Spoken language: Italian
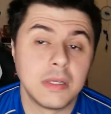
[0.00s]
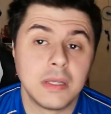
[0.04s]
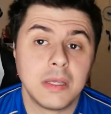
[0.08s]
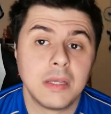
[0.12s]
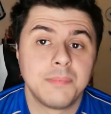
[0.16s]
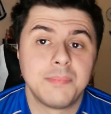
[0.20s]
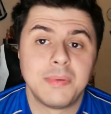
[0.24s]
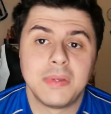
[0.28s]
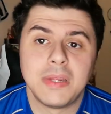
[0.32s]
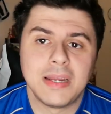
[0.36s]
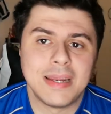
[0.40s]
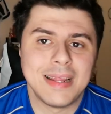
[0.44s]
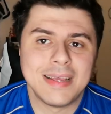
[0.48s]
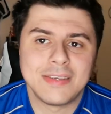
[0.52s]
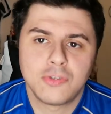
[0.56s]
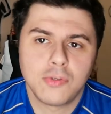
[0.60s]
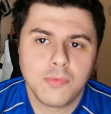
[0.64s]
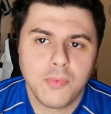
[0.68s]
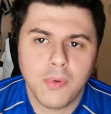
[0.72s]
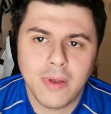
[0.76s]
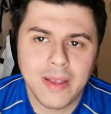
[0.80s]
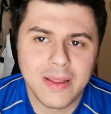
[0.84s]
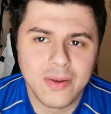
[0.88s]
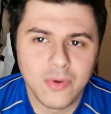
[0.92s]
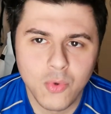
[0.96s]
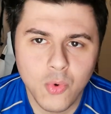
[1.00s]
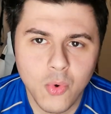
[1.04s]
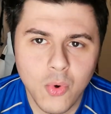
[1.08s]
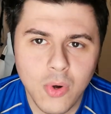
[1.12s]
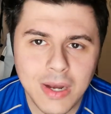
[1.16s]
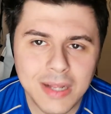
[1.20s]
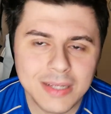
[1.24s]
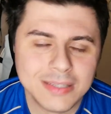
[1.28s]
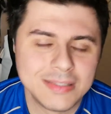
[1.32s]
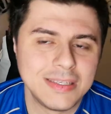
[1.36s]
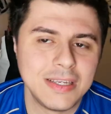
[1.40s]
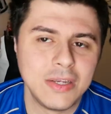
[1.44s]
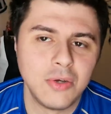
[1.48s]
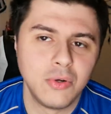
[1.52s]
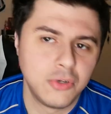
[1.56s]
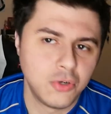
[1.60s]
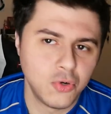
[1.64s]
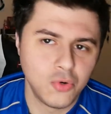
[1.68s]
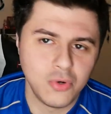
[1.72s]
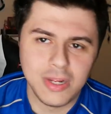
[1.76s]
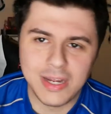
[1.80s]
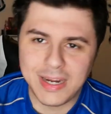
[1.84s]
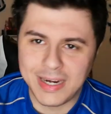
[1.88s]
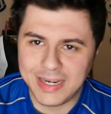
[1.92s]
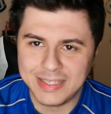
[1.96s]
eh, per il resto poco e nulla, sì, un
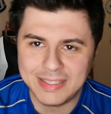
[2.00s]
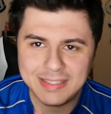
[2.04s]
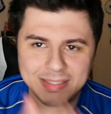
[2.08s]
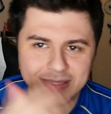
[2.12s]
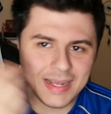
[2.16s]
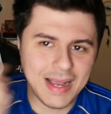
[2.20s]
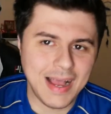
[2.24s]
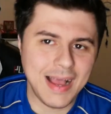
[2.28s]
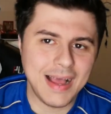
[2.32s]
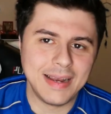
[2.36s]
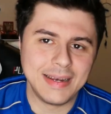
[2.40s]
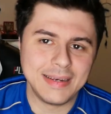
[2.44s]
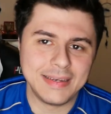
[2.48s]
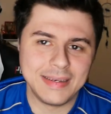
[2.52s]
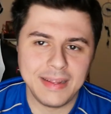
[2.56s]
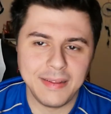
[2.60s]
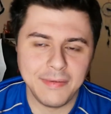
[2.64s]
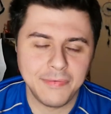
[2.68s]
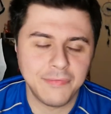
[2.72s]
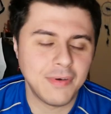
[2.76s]
tiro di cristante,